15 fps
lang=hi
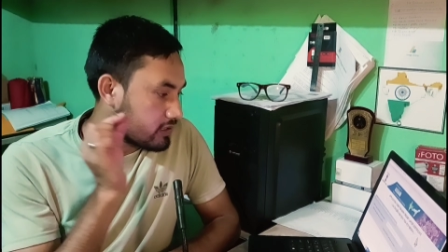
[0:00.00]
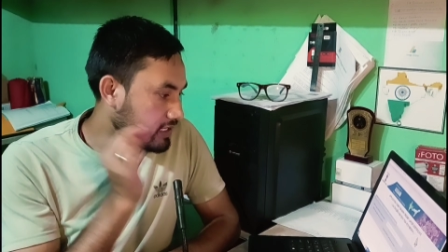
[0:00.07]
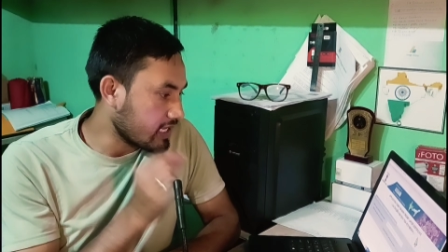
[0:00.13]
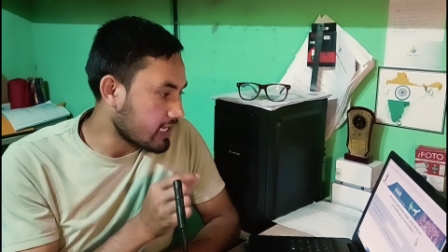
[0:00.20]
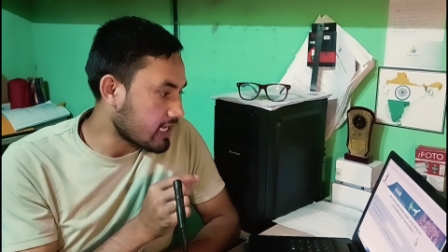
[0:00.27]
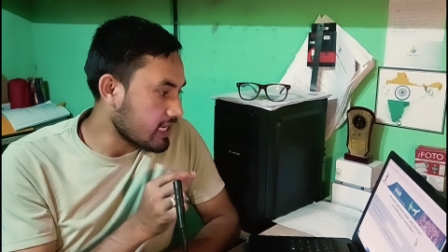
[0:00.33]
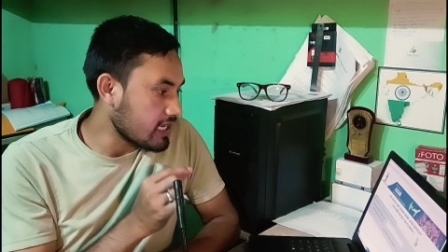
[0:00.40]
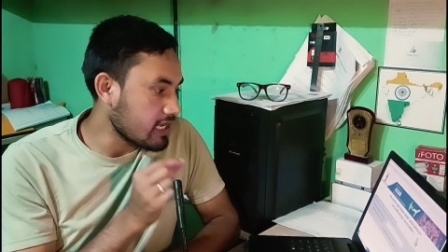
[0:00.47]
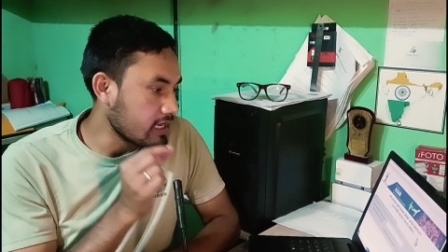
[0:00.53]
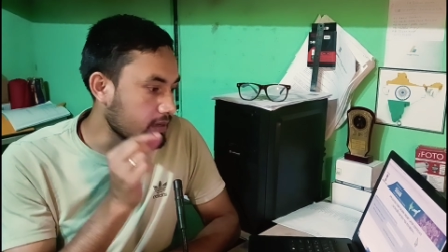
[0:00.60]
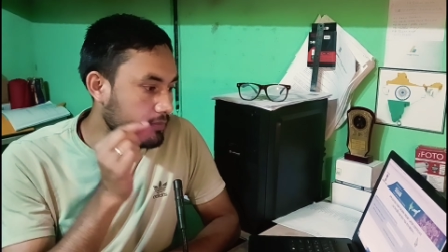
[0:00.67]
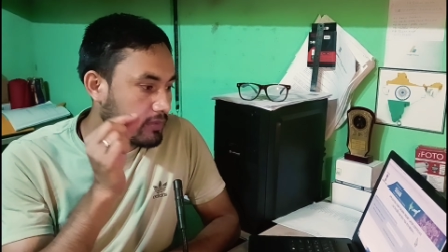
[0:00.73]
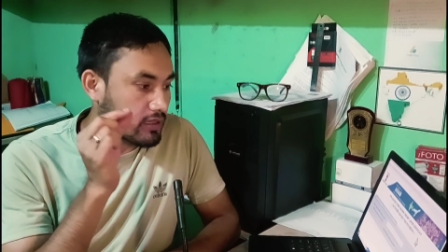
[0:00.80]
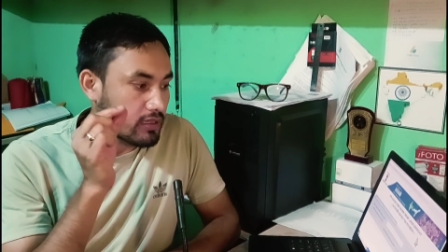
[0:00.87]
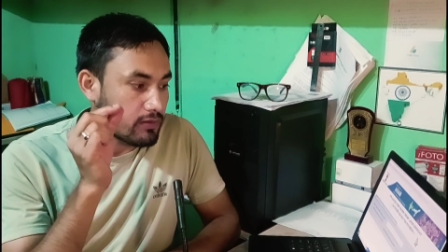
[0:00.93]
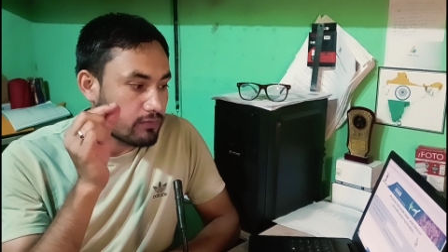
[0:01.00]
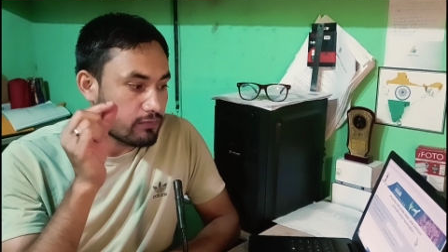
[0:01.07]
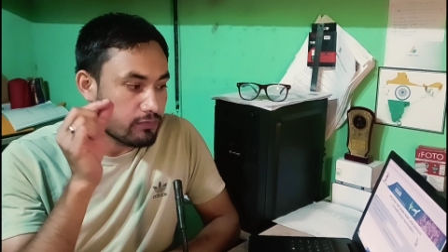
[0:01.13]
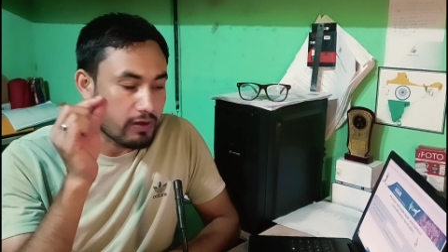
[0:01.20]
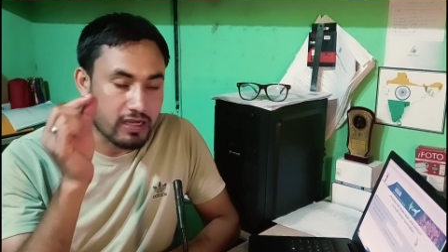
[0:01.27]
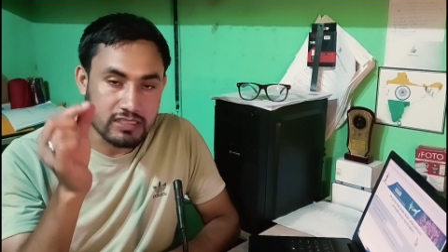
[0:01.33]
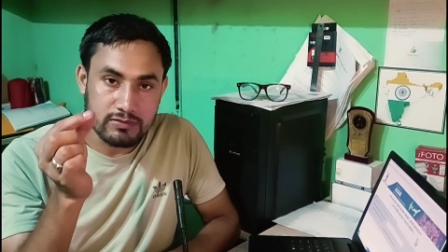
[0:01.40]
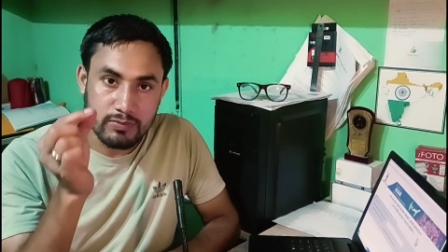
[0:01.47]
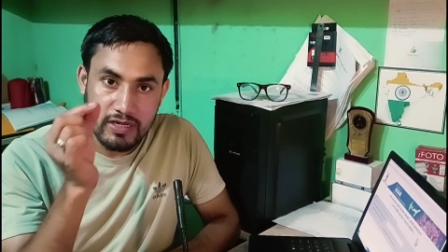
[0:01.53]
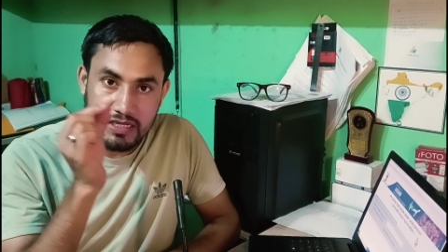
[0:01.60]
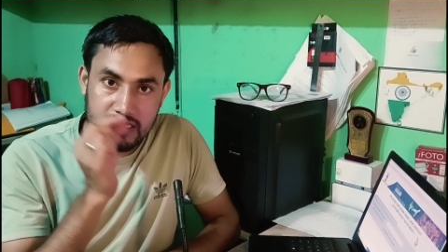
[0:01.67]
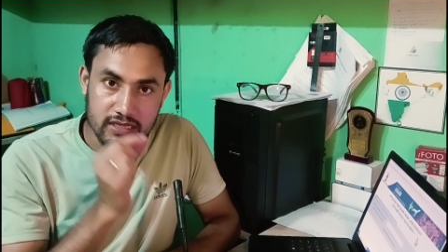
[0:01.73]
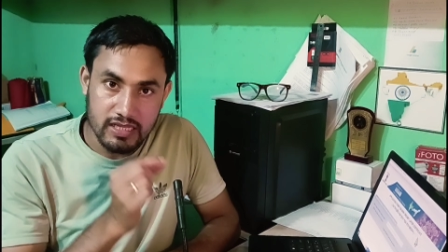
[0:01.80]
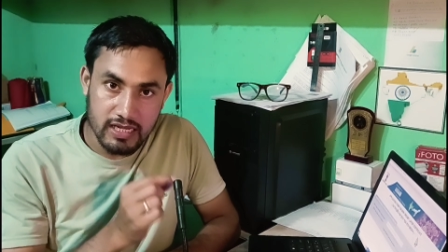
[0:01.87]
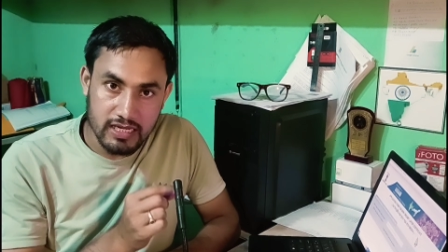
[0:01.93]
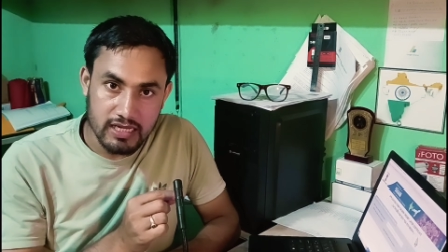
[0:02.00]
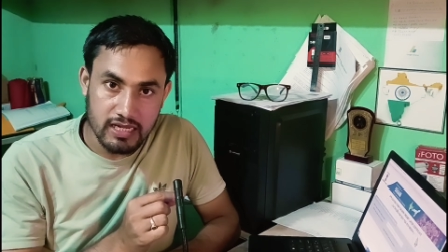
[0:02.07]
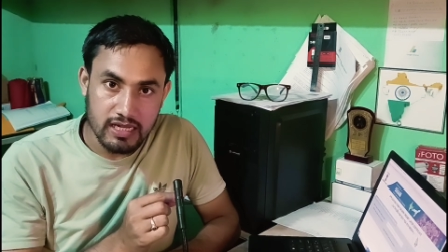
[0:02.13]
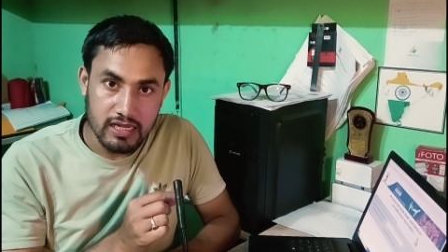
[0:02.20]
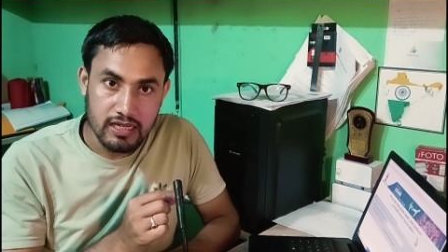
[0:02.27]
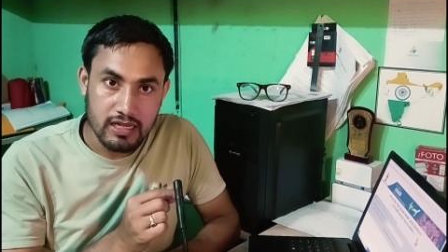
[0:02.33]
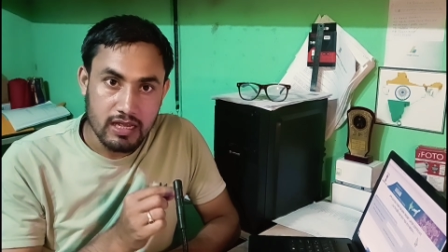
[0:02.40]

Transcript: दे के ही मतलब फर्स्ट में ही दे के